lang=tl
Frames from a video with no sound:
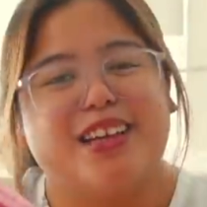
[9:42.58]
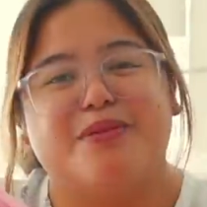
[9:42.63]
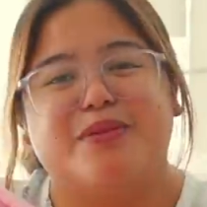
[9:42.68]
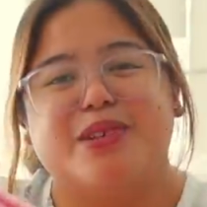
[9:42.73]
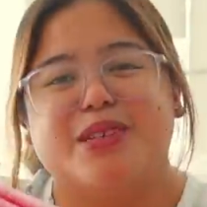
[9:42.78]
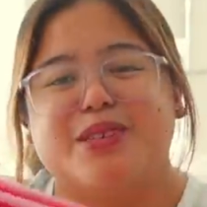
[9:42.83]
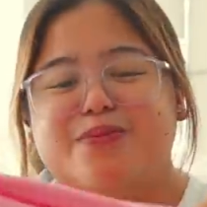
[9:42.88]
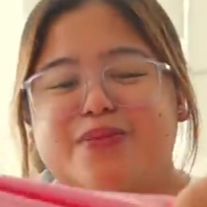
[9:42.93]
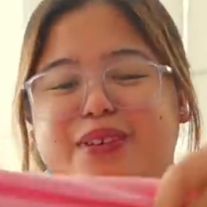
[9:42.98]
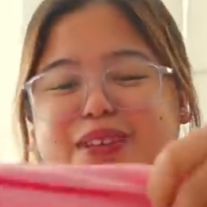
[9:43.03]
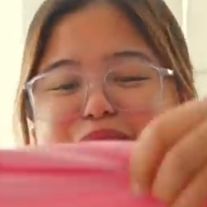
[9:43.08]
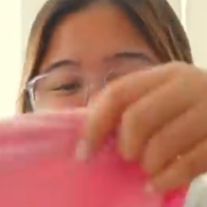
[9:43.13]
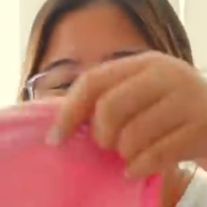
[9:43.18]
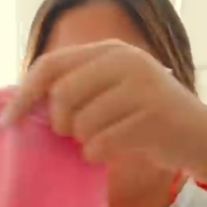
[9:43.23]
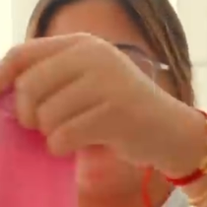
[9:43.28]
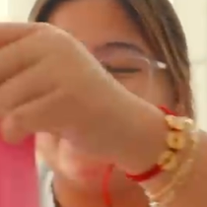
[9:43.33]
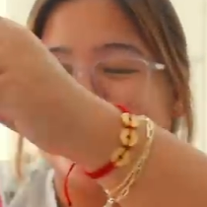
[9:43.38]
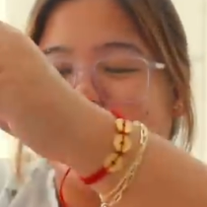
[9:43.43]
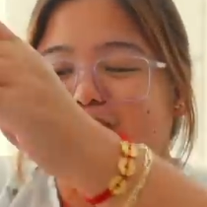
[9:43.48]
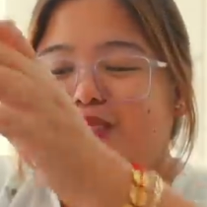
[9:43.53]
Tapos
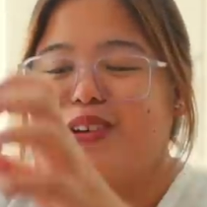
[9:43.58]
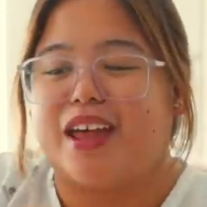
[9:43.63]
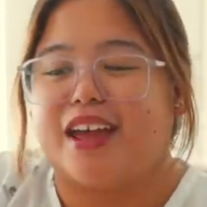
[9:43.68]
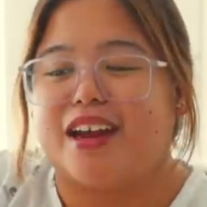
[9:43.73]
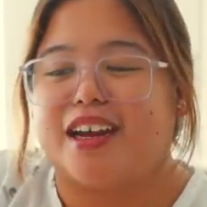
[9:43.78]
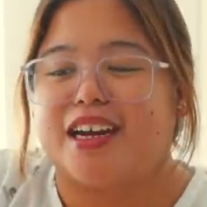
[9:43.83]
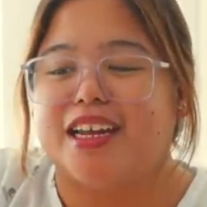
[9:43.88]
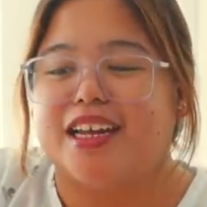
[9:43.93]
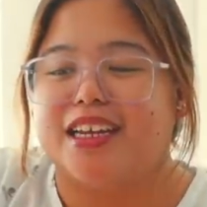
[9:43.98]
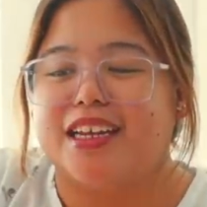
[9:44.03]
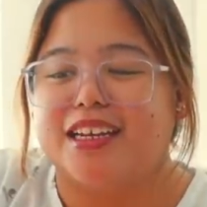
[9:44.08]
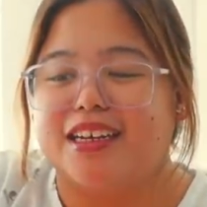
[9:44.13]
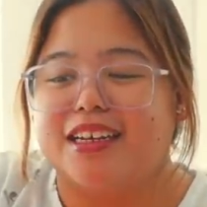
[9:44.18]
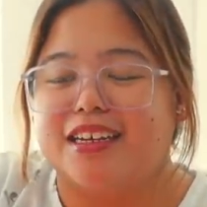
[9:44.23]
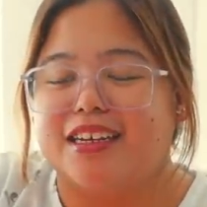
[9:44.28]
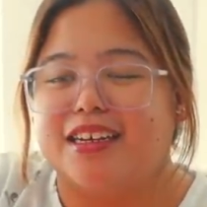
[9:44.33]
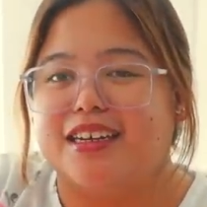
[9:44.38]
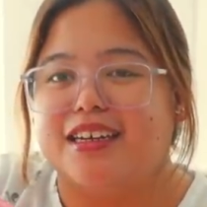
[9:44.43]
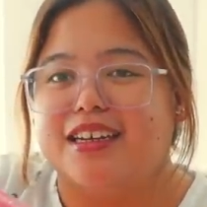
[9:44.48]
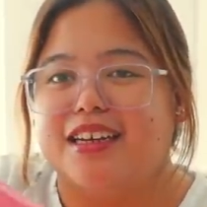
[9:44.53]
pati itong area
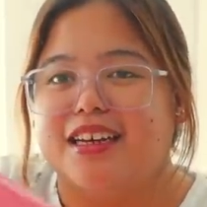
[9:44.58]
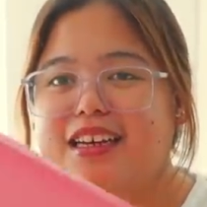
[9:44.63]
ng